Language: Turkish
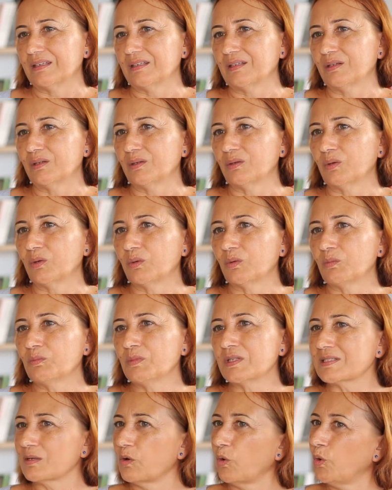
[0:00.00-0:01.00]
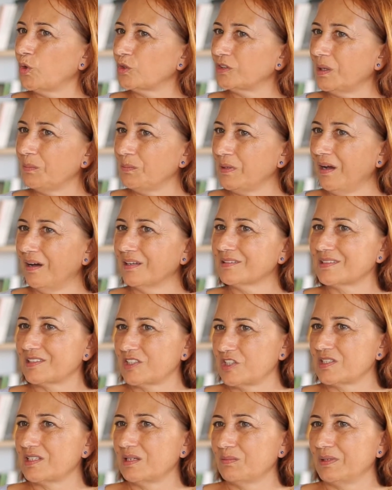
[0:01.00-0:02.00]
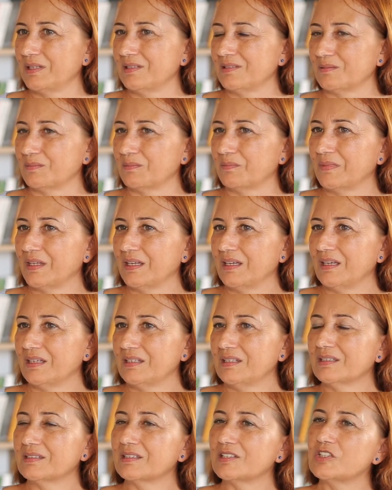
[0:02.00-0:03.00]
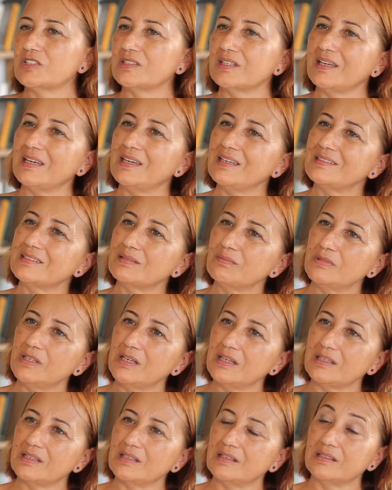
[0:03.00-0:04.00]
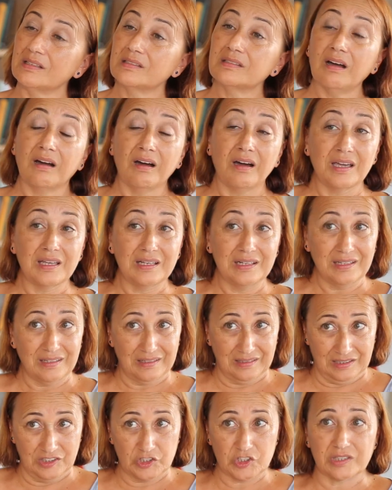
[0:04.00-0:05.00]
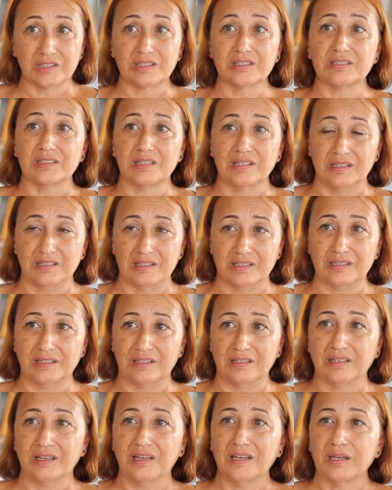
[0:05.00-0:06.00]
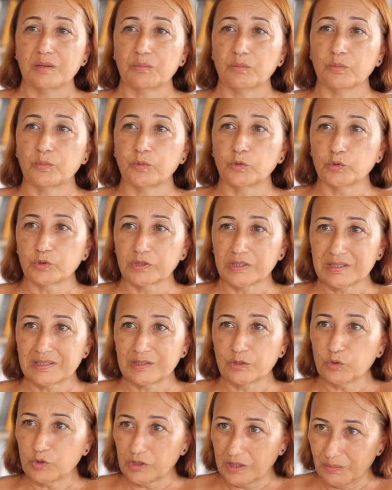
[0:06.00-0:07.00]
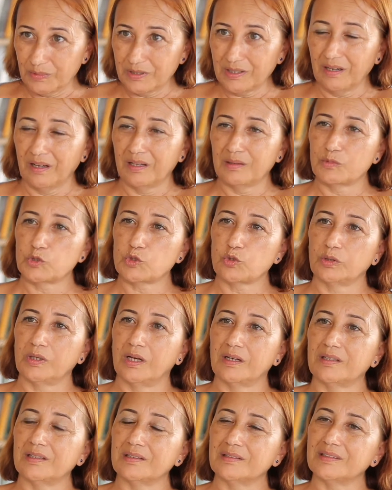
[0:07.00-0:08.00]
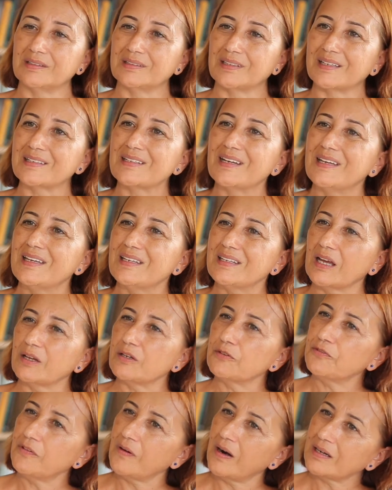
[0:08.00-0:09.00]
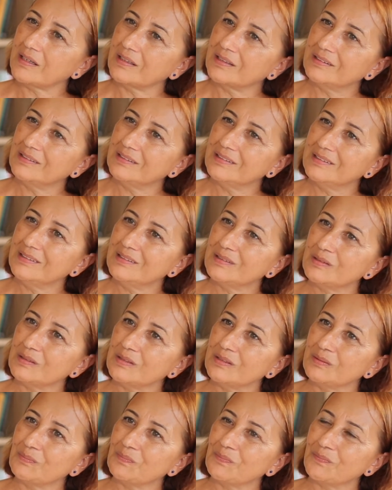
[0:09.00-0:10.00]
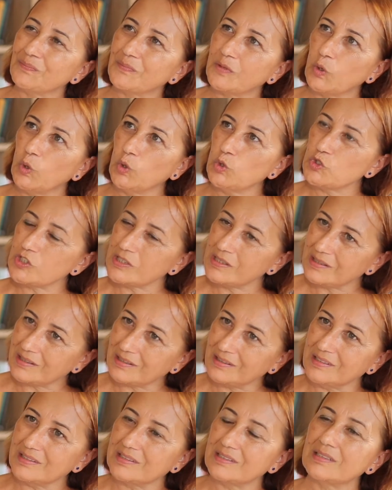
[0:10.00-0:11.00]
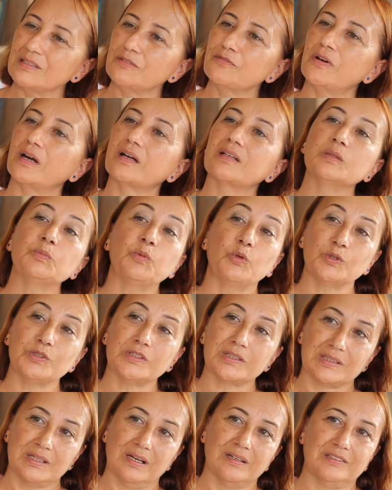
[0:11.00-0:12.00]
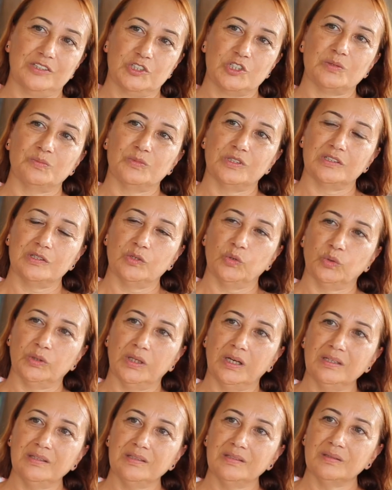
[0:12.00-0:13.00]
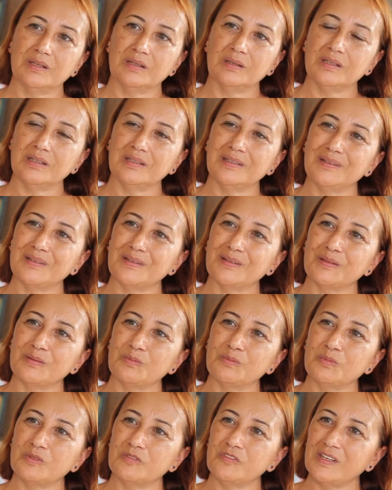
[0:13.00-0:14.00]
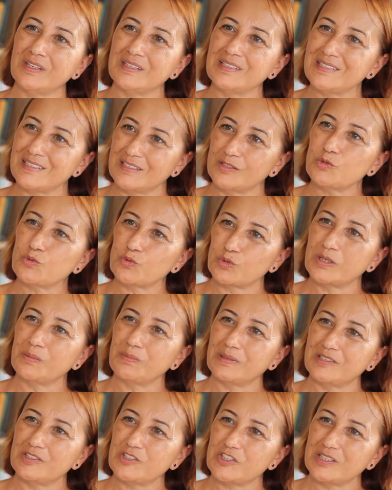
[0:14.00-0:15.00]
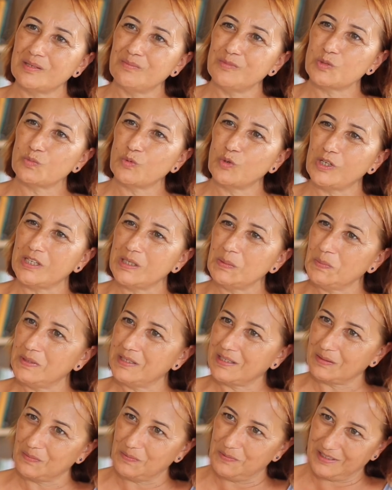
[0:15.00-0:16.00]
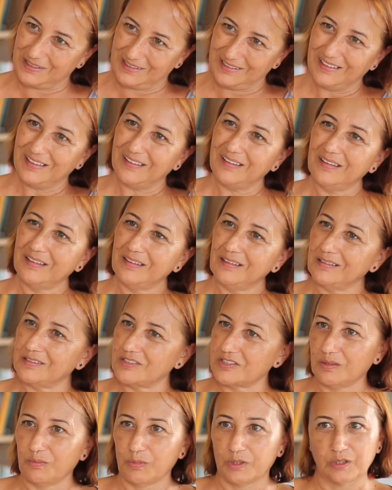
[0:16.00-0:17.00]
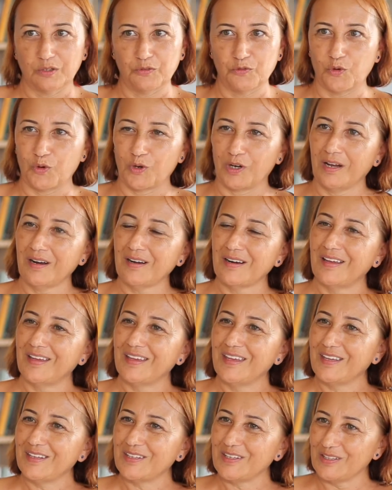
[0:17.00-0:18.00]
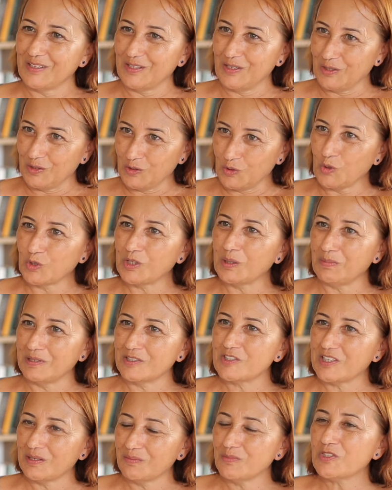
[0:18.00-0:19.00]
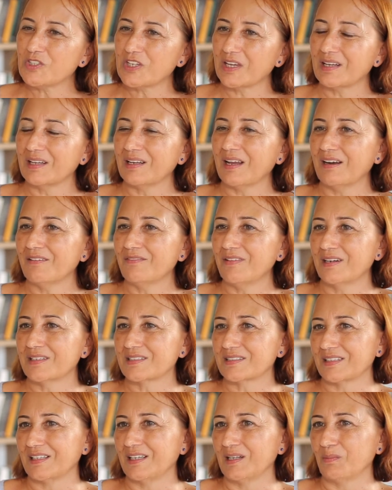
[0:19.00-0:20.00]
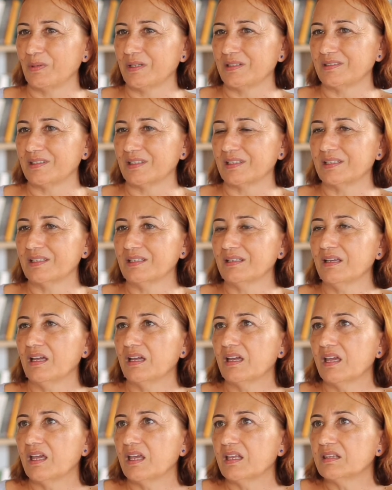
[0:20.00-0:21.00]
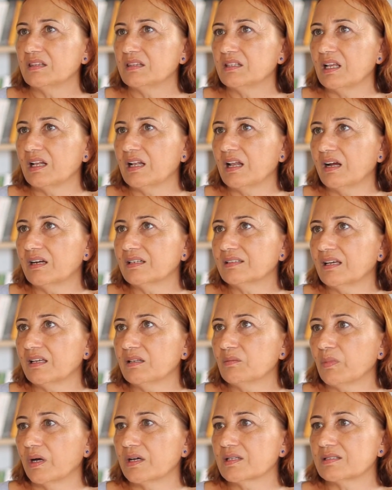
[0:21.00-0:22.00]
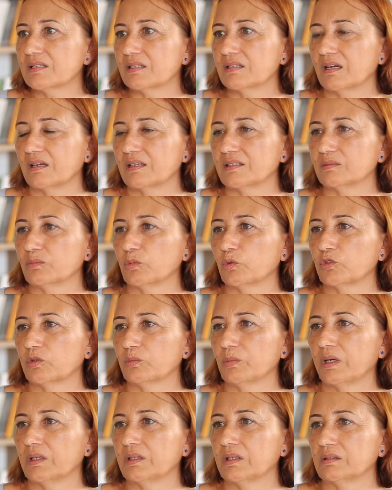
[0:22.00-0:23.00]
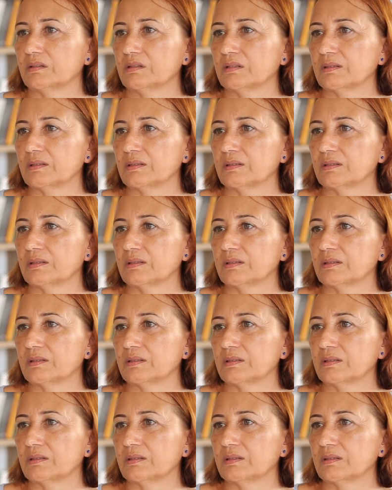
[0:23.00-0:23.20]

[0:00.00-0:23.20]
E, mesela orada bir hat çizebilirim ya da işte eğitimle ilgili ya da aile ilişkileriyle ilgili bunları gündemine almış olan kadınlar. Yani farklı e, öncelikleri, farklı politik yaklaşımları olan e, ve izini sürebileceğimiz böyle iplik iplik e, işte metaforlar görebileceğimiz şeyler var elbette ki. Nelerden bahsederdim o zaman?